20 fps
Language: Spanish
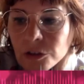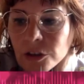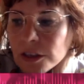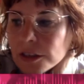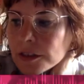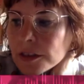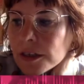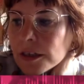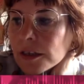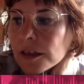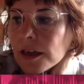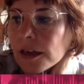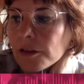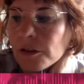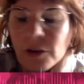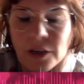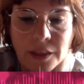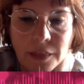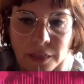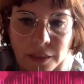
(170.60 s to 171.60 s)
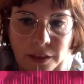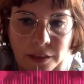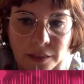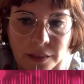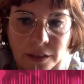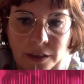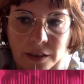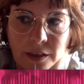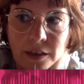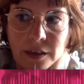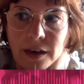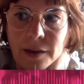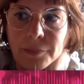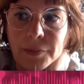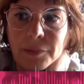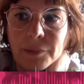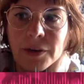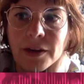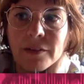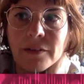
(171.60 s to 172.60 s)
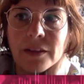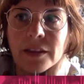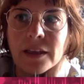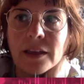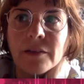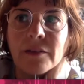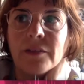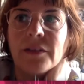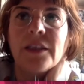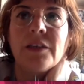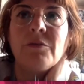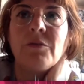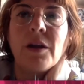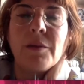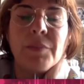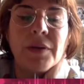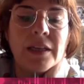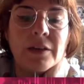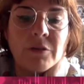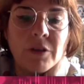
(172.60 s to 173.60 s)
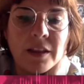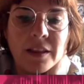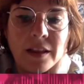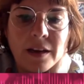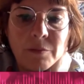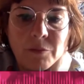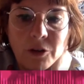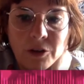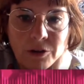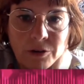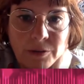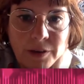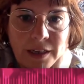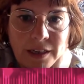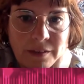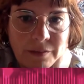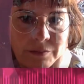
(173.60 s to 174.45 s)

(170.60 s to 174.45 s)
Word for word: desde adolescente, la primera vez que vi una película de Almodóvar,